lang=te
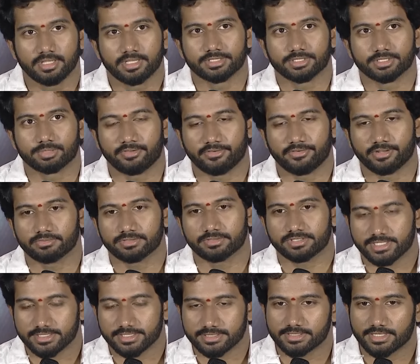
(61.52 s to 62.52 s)
సో మేము అనౌన్స్
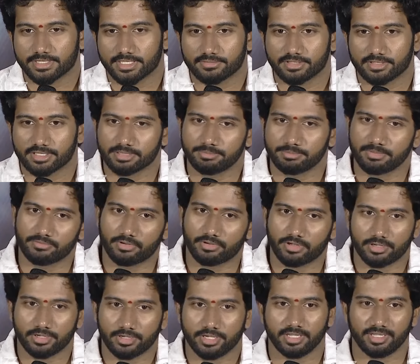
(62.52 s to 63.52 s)
చేసిన తర్వాత మేము
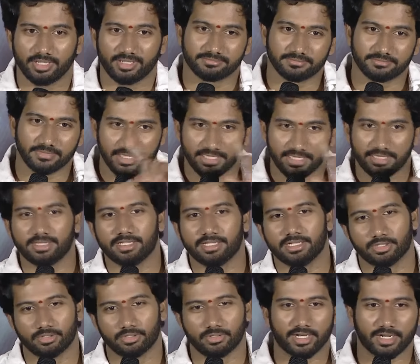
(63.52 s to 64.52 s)
ఆల్రెడీ
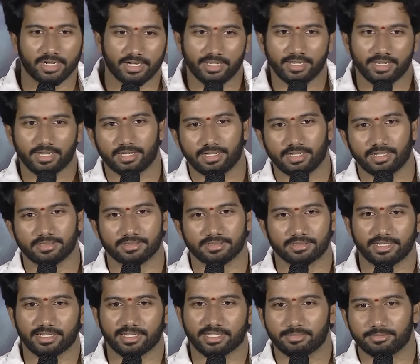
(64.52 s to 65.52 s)
హిందీలో అక్కడ ఇక్కడ అంతా
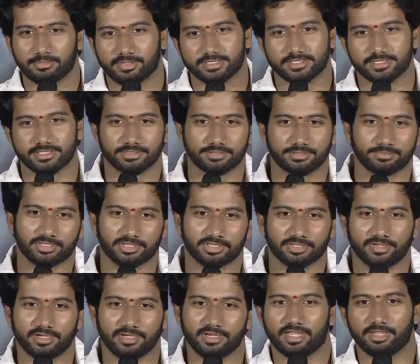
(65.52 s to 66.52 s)
అగ్రిమెంట్స్ మొత్తం
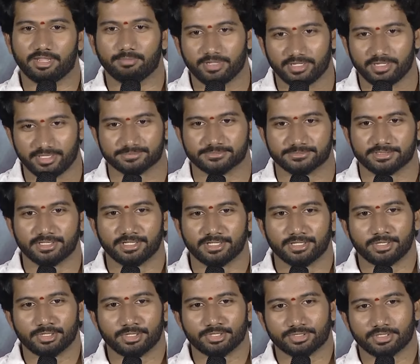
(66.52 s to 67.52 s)
అన్నీ అయిపోయినాయి
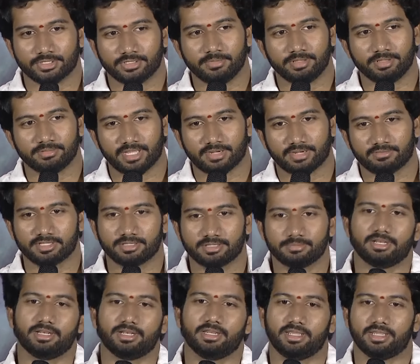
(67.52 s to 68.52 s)
సో మేము తర్వాత
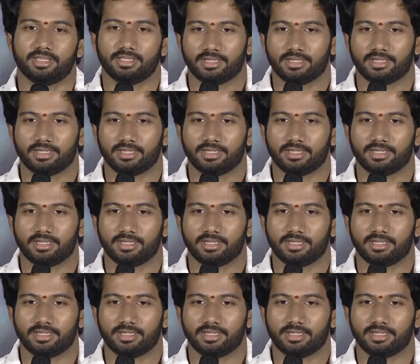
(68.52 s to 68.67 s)
మళ్ళీ